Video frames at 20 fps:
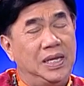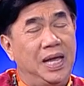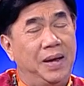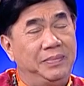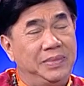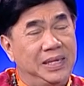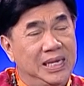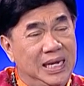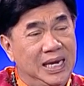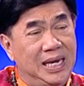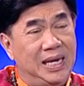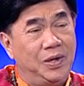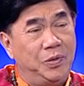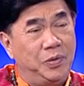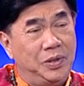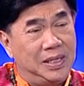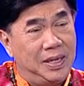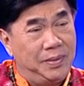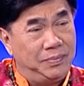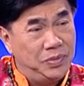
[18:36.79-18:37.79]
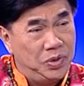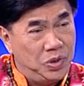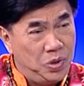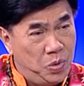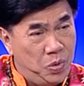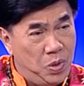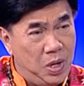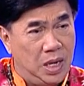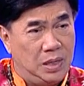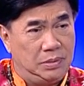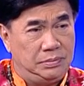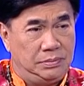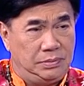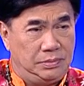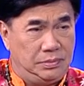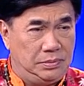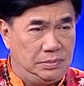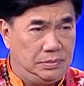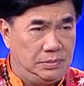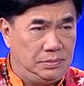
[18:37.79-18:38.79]
ทำดีหรือคุณทำชั่วค
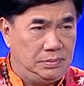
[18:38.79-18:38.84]
รับ